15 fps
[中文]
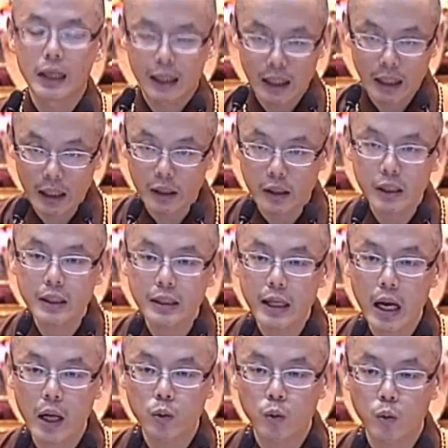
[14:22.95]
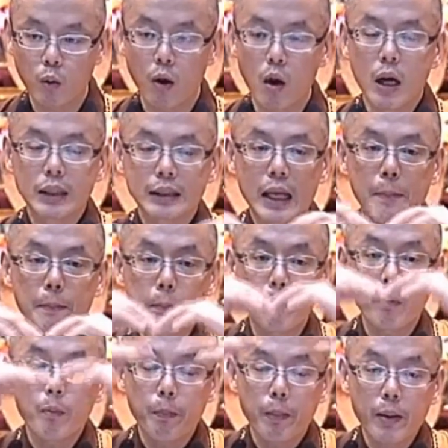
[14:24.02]
理是这样说，但
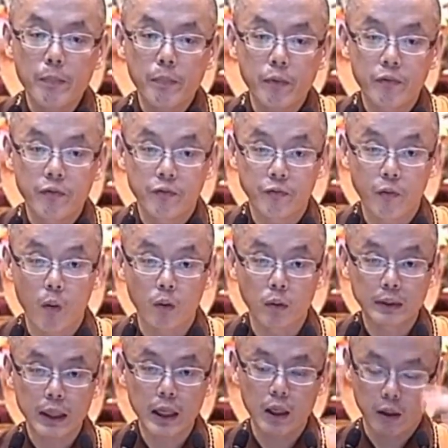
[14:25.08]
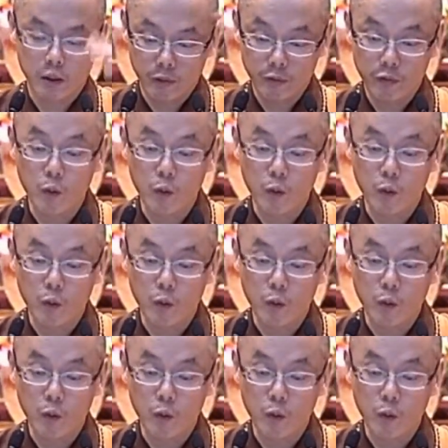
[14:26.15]
不并不否定